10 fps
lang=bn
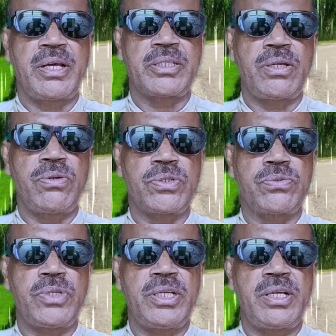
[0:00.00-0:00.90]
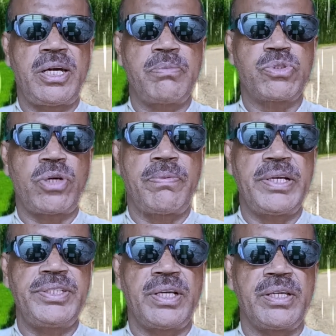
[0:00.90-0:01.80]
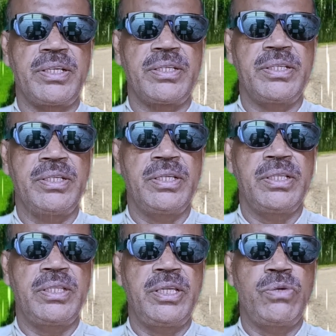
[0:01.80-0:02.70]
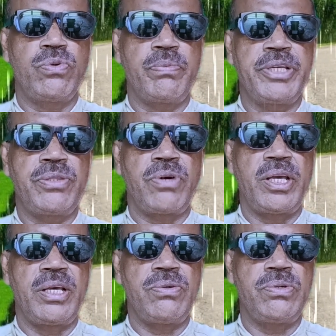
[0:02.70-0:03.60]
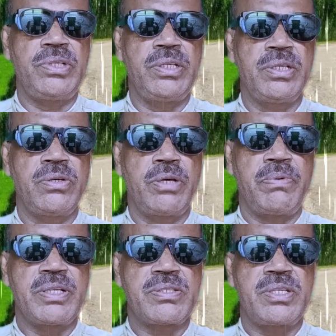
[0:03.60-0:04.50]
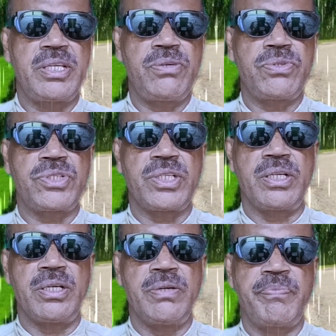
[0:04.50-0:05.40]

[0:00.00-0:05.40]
ডাক্তার লস্করের নাম সবাই জানে তিনি খুবই দয়ালু এবং স্নেহশীল